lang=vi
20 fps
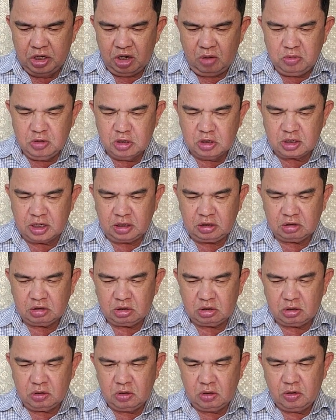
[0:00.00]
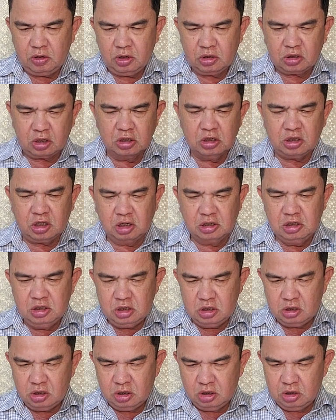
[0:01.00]
Riêng ông Được đã tự
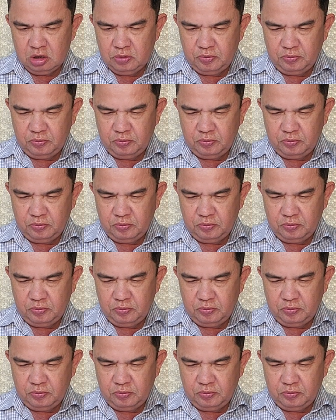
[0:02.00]
tử